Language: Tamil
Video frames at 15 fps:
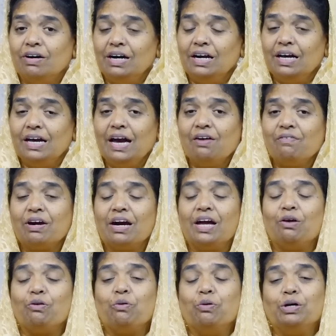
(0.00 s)
வெளியே
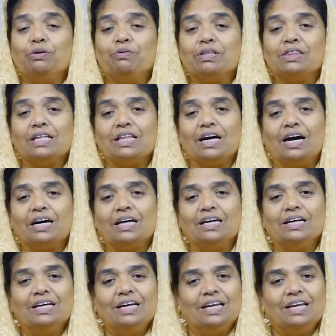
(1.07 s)
அவரை கொண்டு வந்ததாக